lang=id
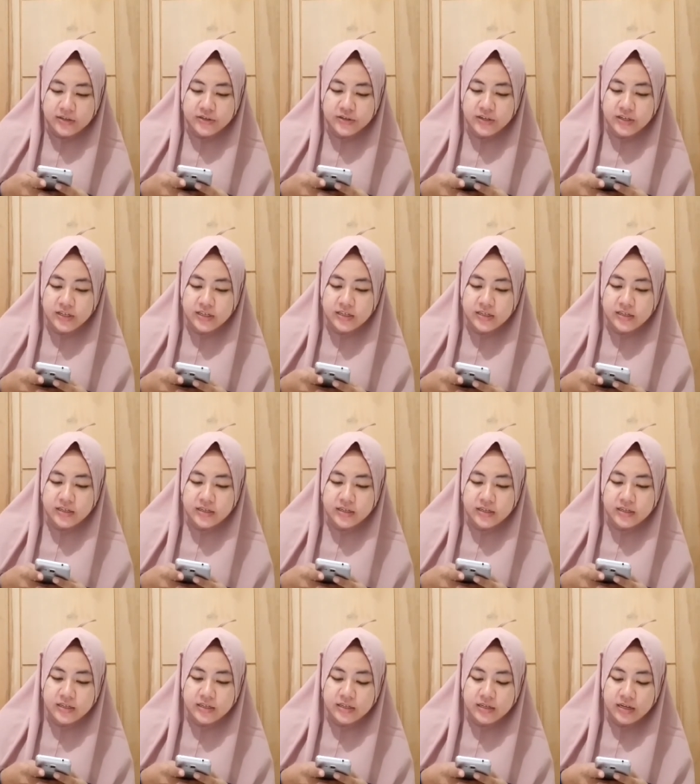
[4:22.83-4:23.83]

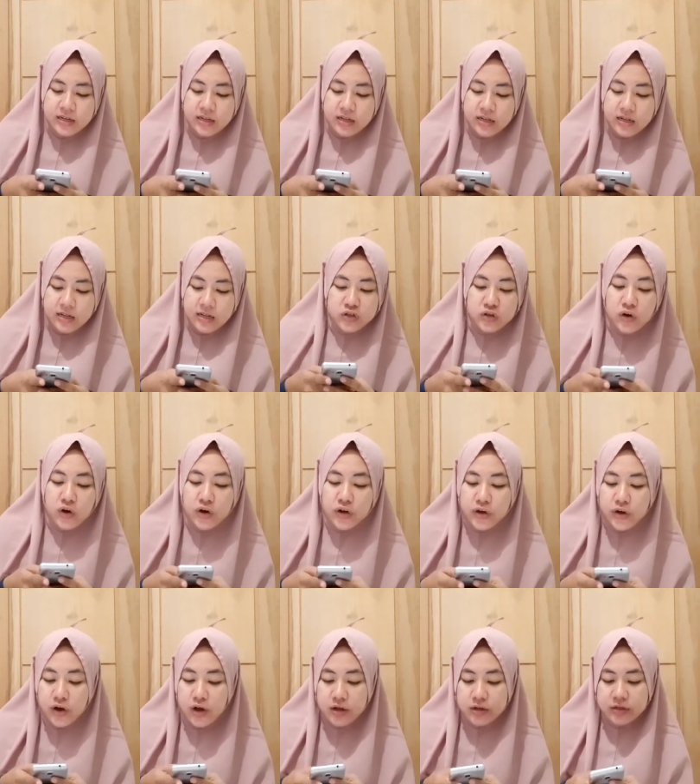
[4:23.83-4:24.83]
Jidel
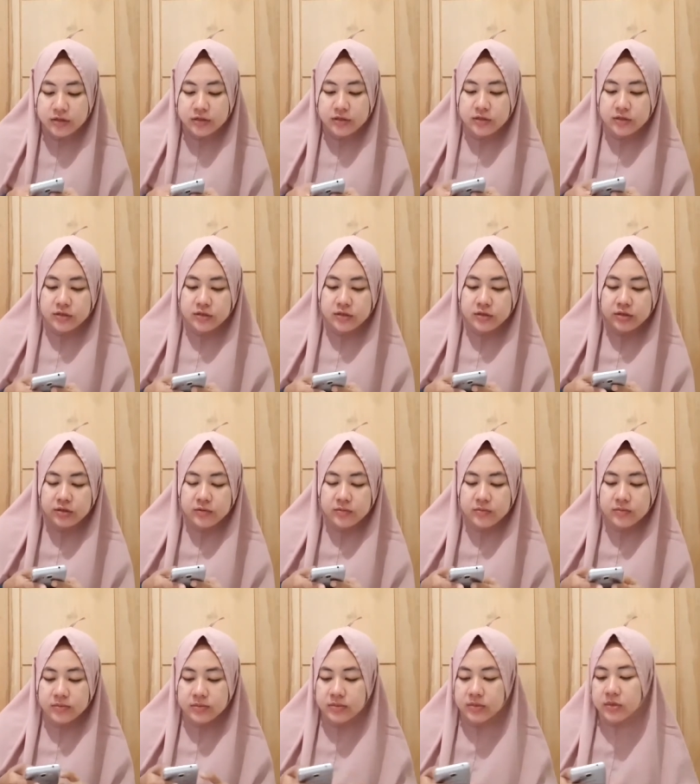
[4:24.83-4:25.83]
Soyon
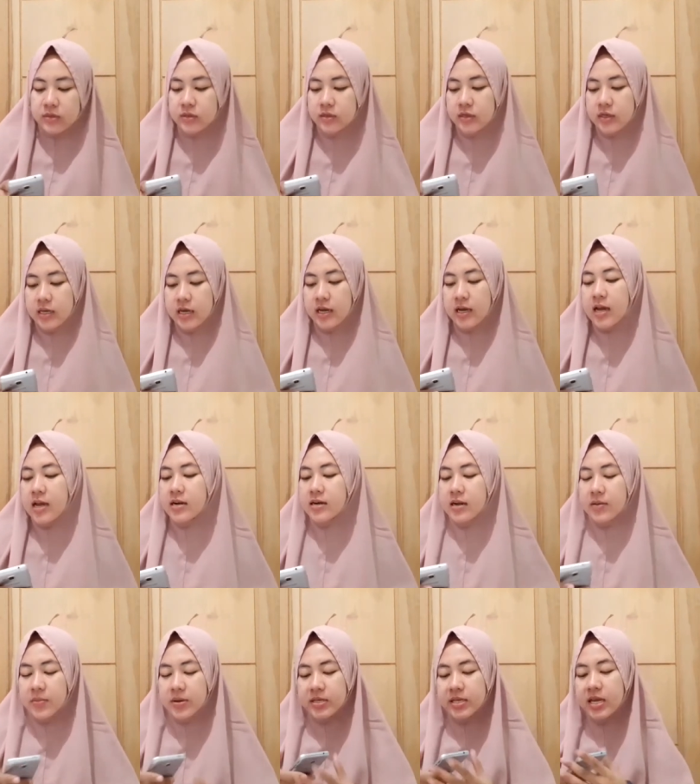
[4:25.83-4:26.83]
ya kan
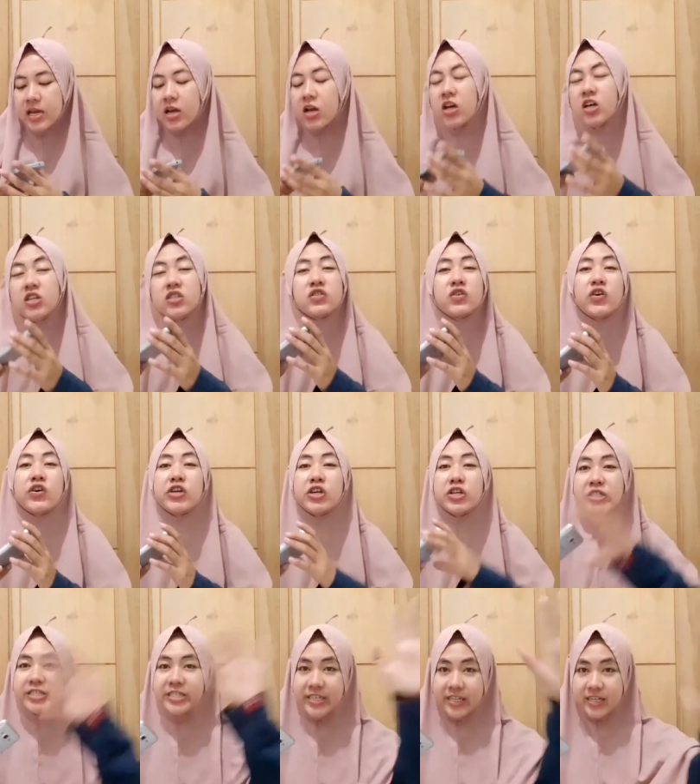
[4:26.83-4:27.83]
namanya
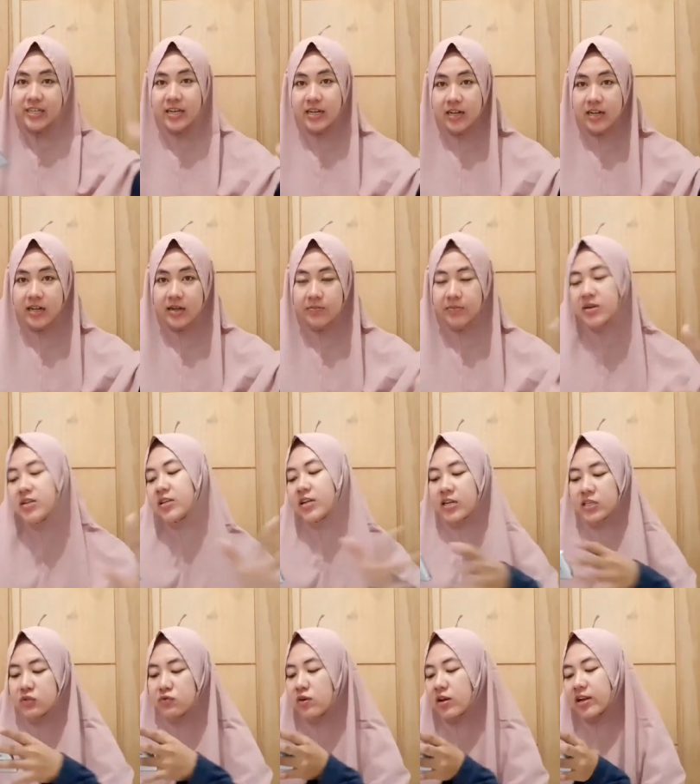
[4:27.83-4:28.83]
Soyeon Ji
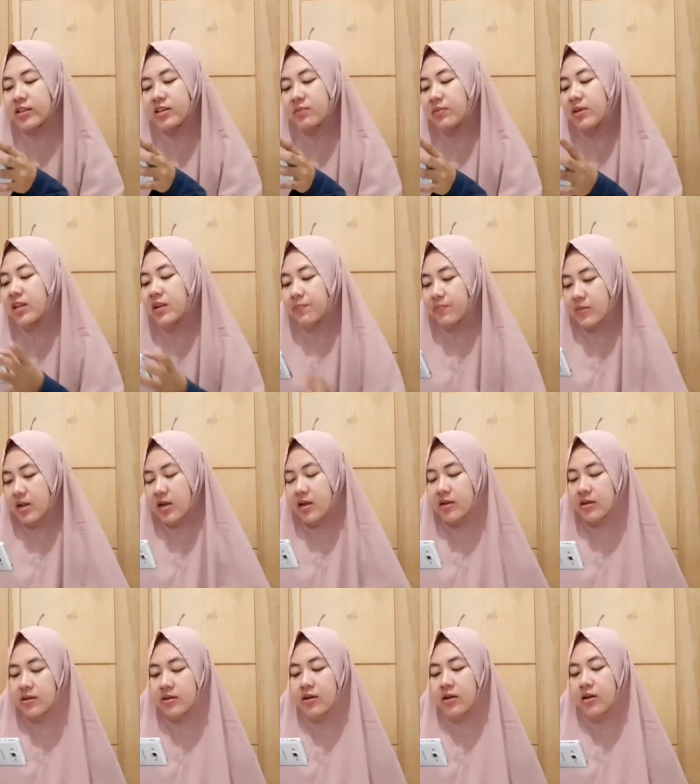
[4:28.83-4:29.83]
beneran suaranya mirip dah
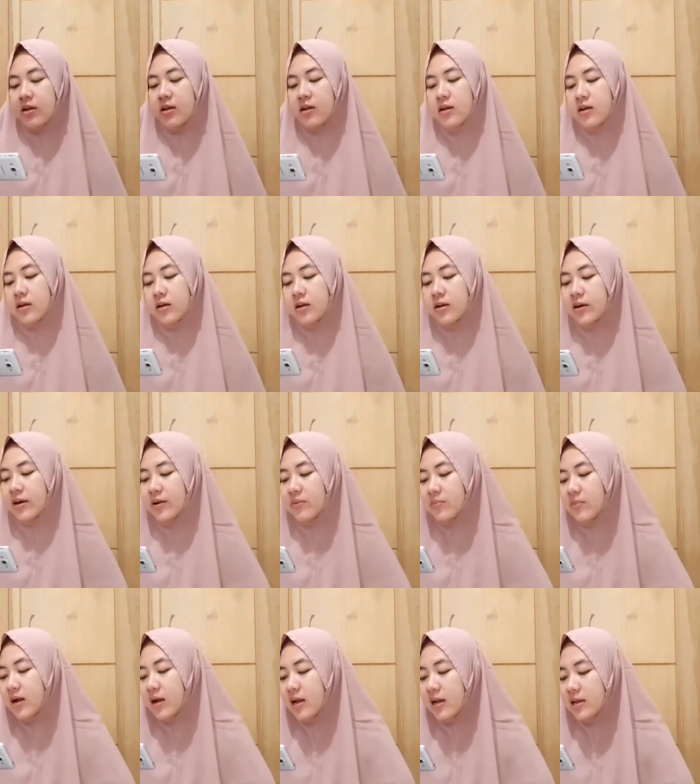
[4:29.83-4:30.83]
keren
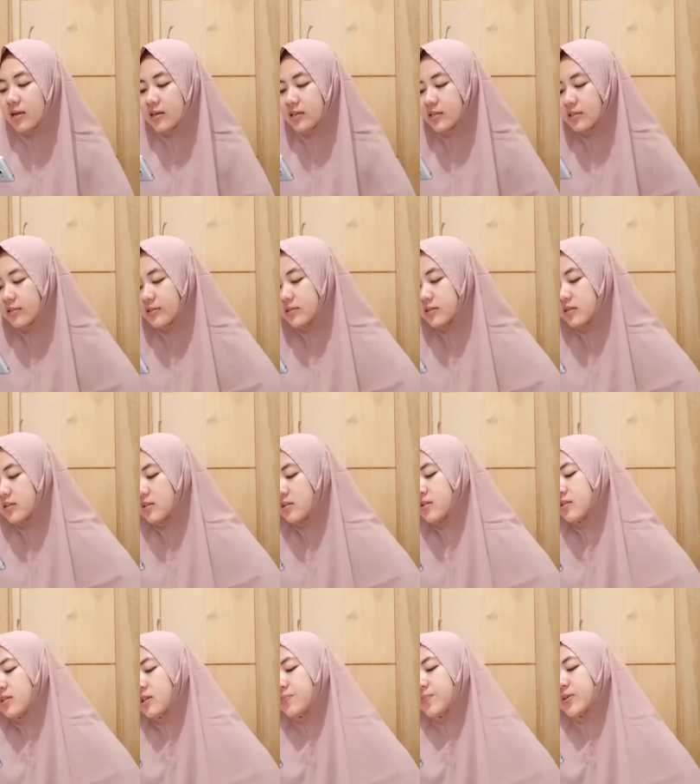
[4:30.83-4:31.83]
banget
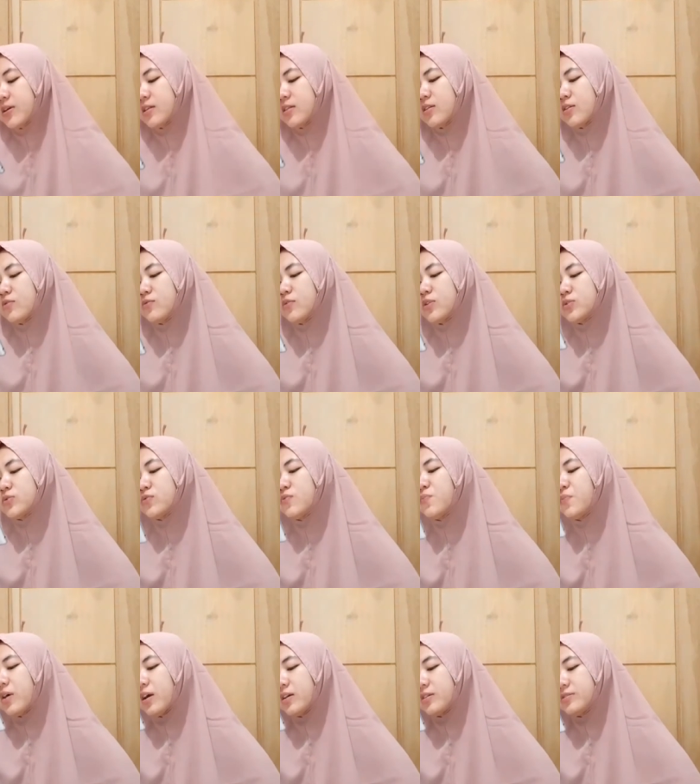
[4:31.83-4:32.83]
tapi kata gue
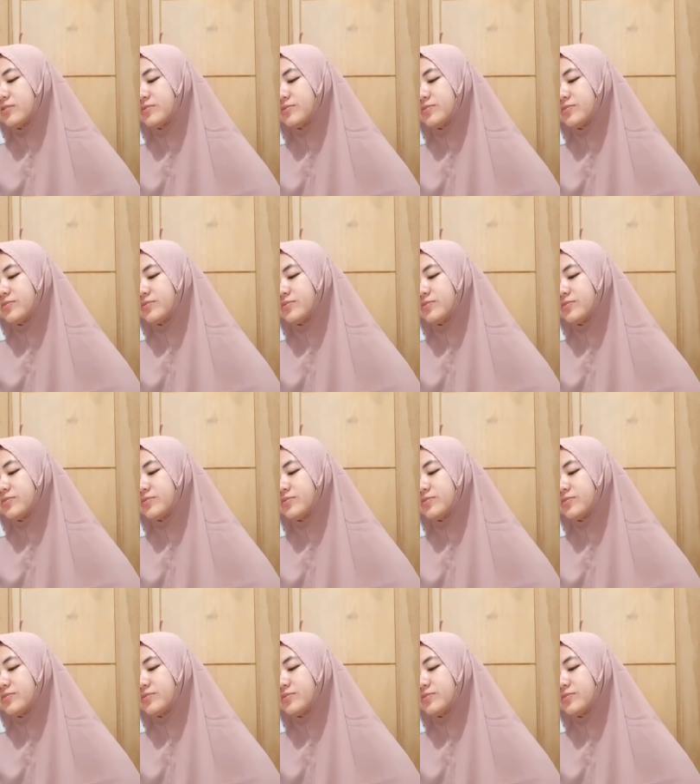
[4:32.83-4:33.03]
sumpah